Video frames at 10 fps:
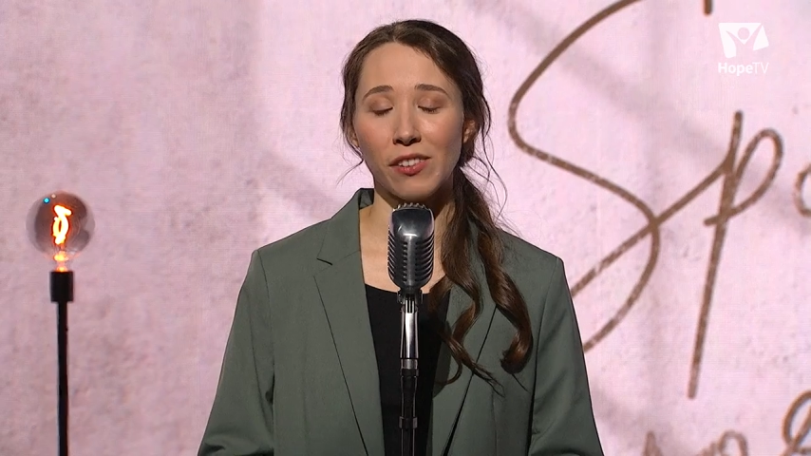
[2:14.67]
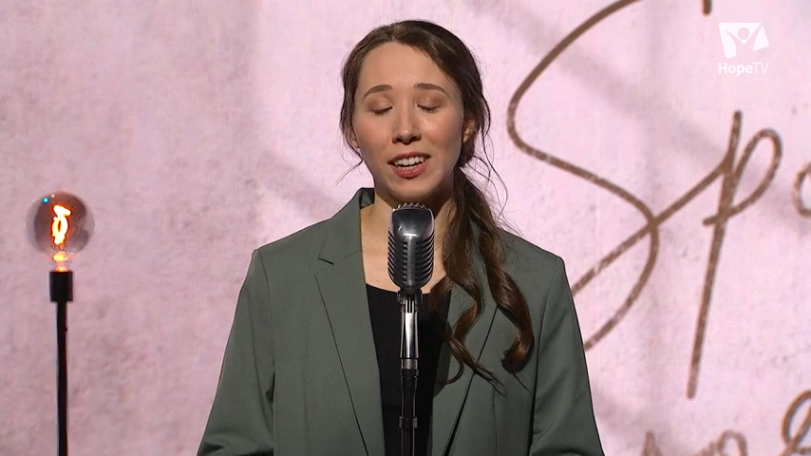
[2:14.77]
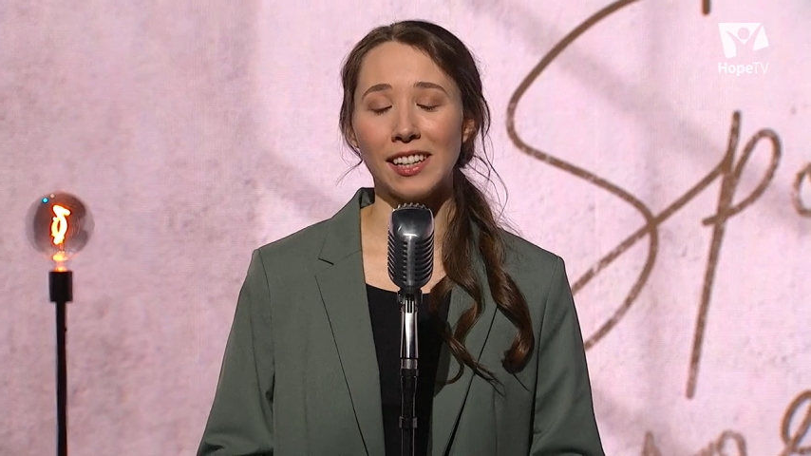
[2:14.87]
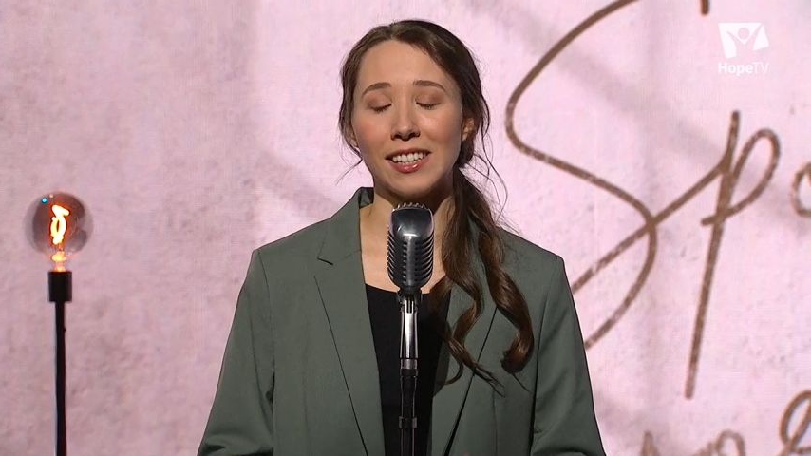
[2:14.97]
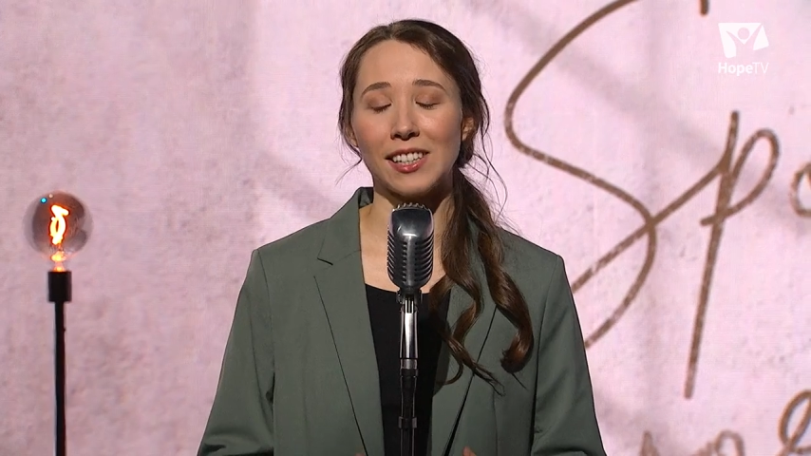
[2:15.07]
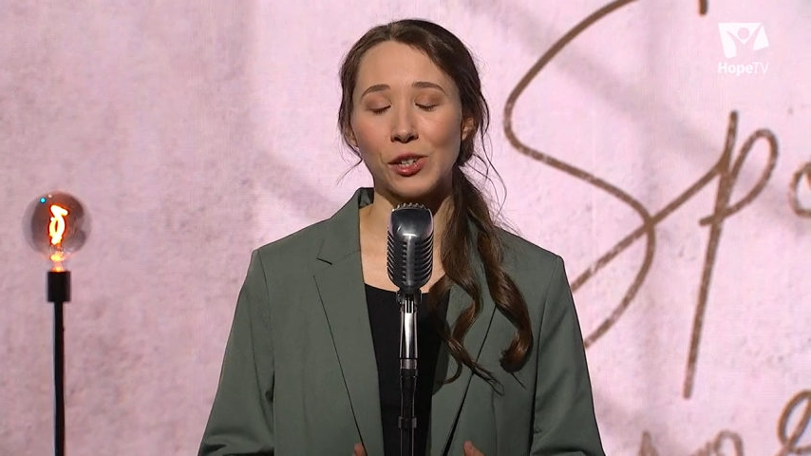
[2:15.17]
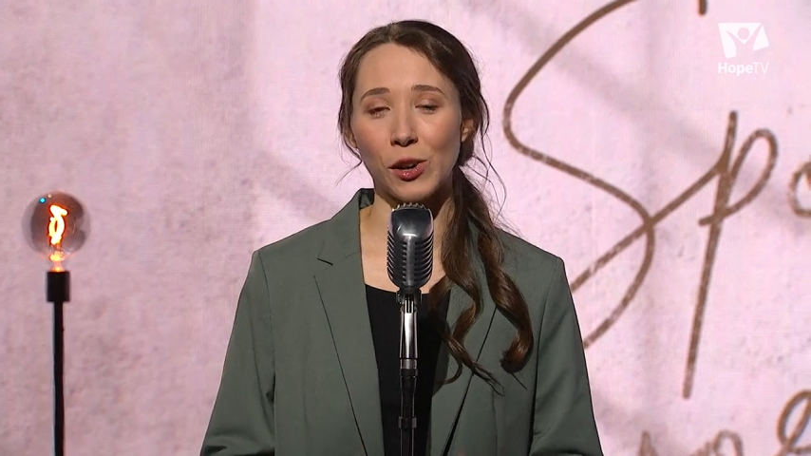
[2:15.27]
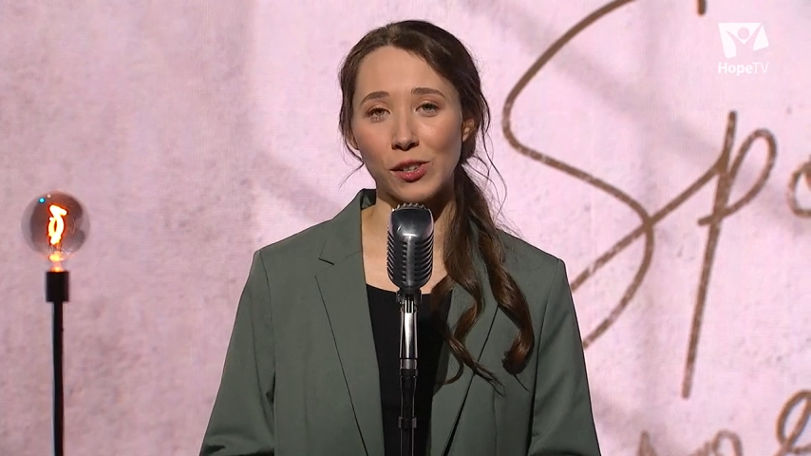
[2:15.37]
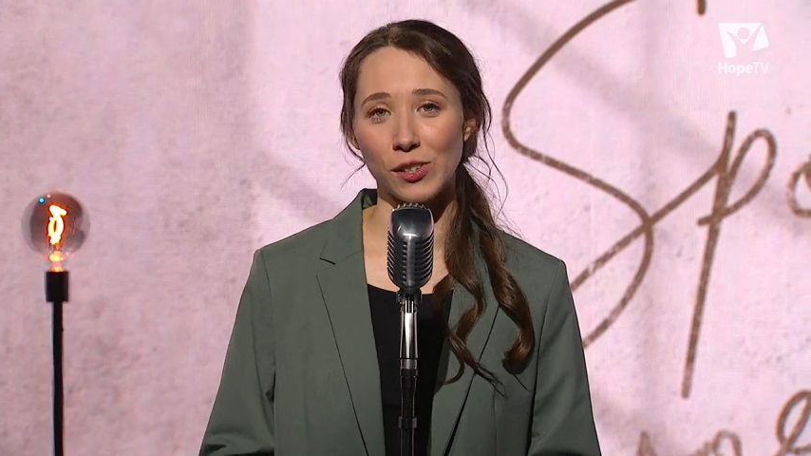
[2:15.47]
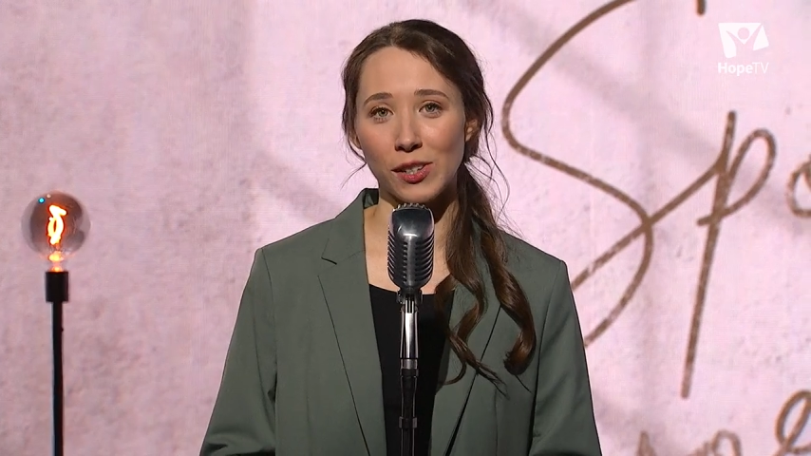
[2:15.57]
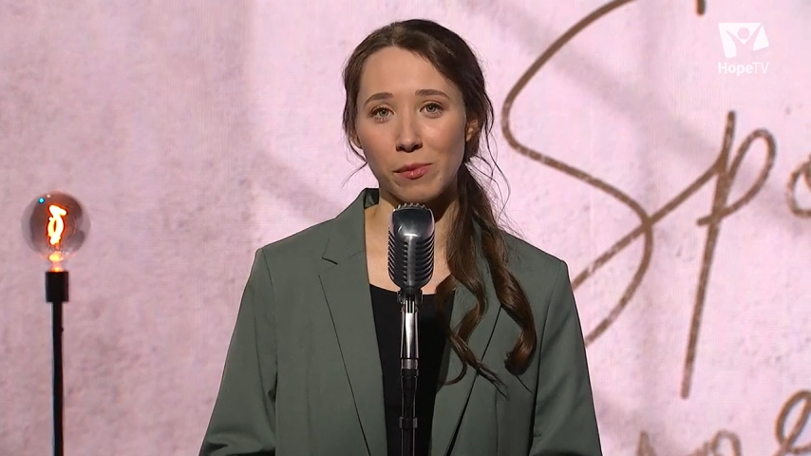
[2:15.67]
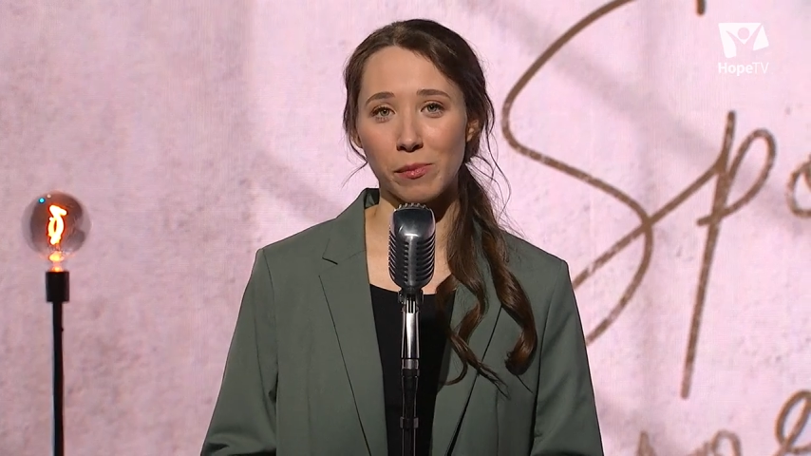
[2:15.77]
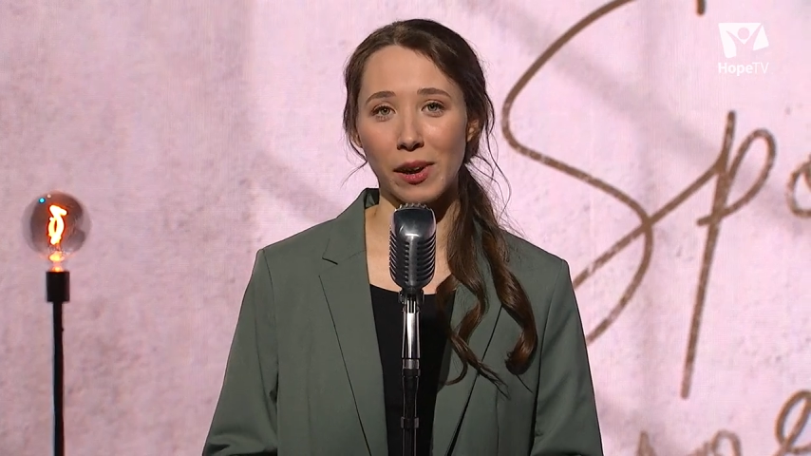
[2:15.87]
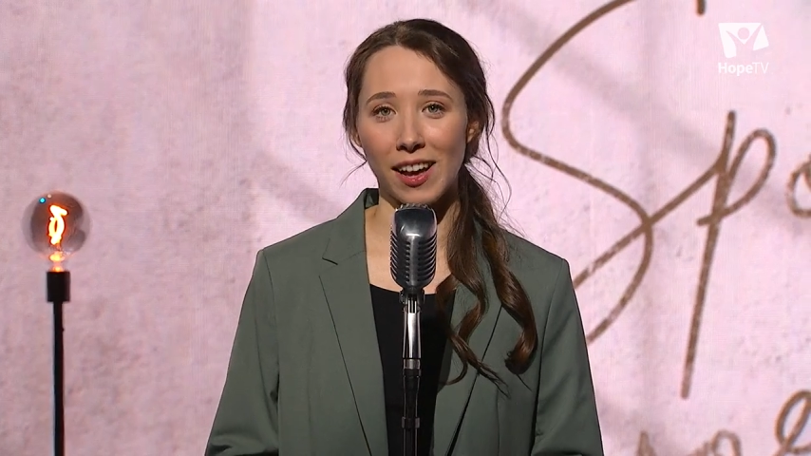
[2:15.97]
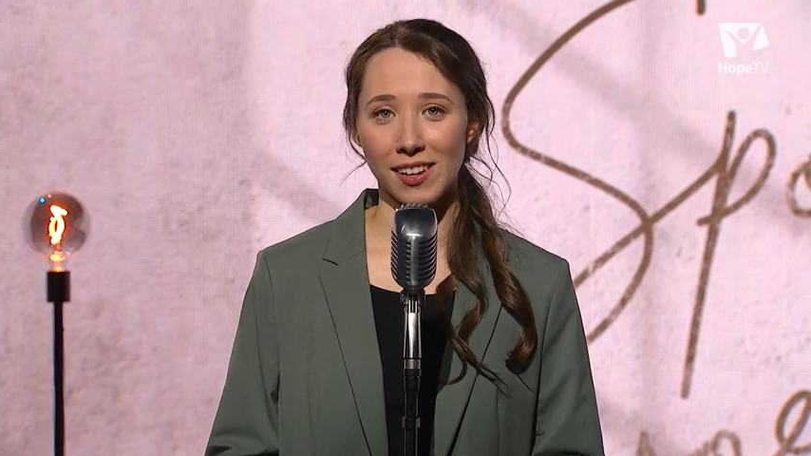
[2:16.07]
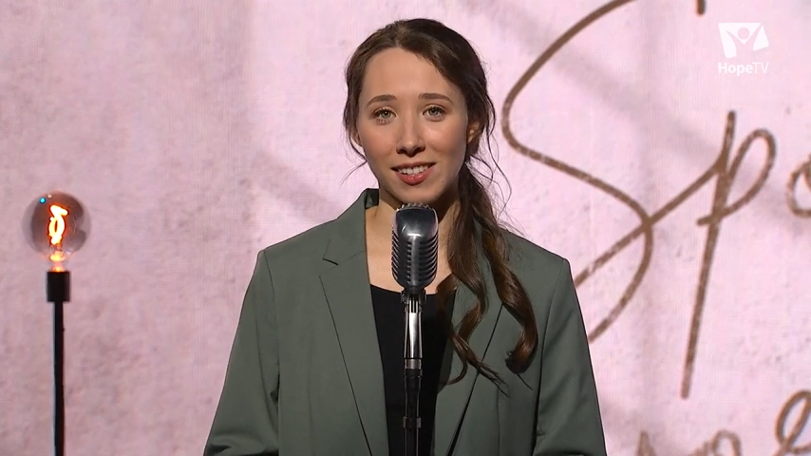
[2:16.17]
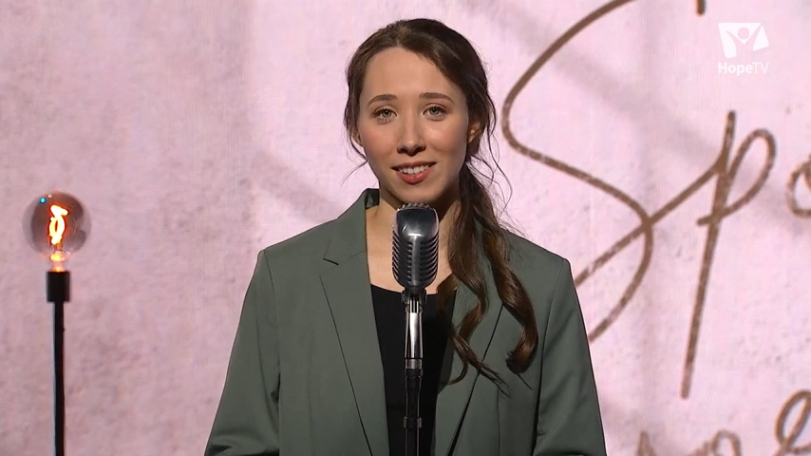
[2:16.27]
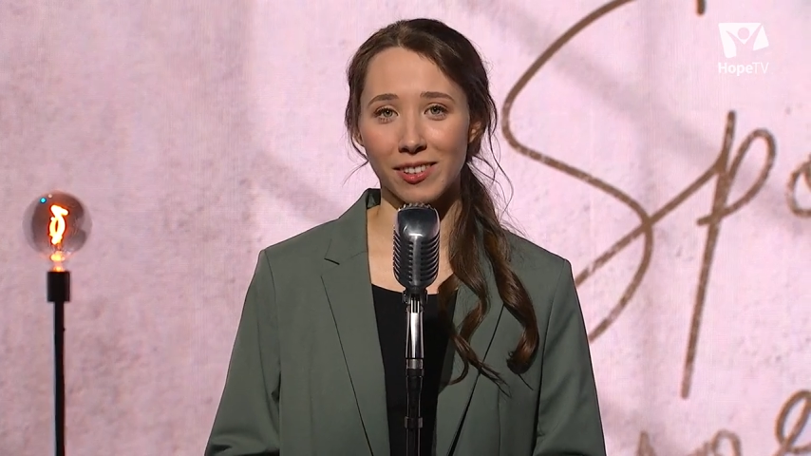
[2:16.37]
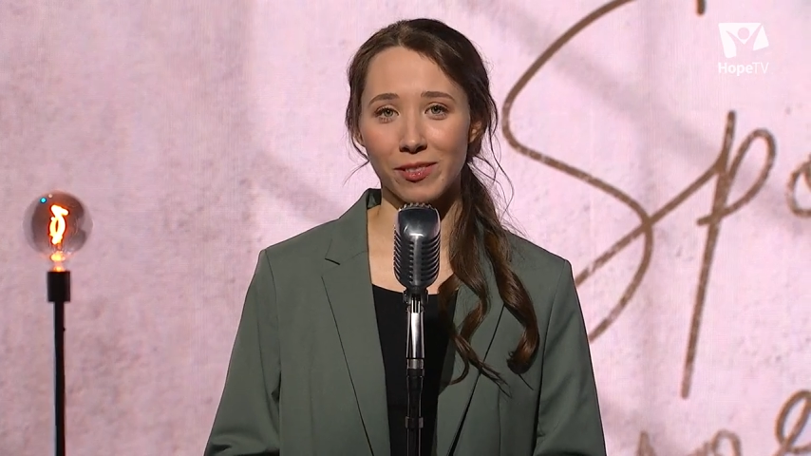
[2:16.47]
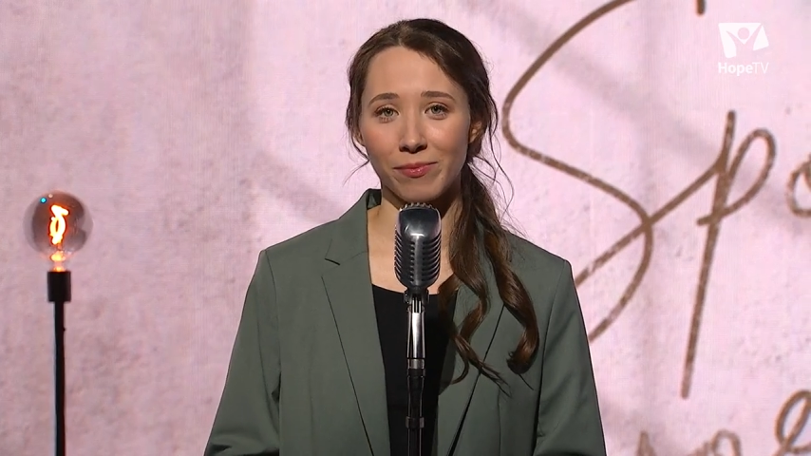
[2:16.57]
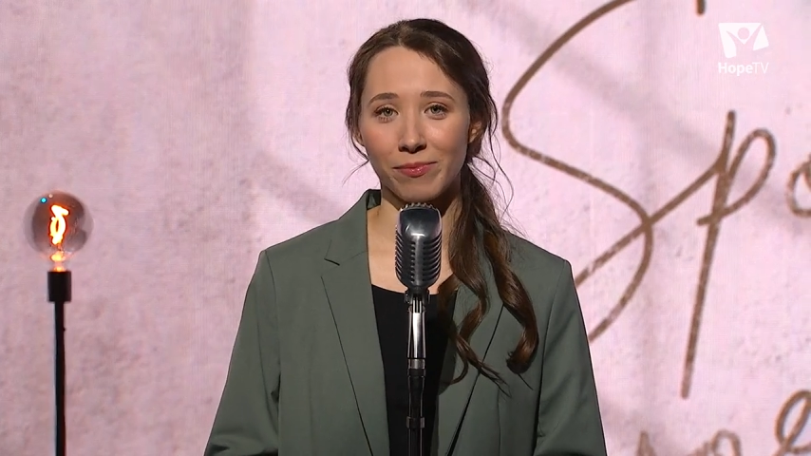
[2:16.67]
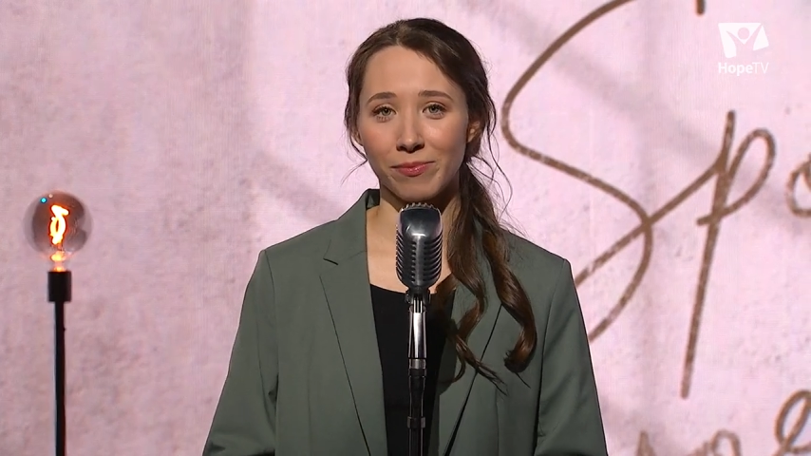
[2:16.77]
will ich dich trotzdem preisen.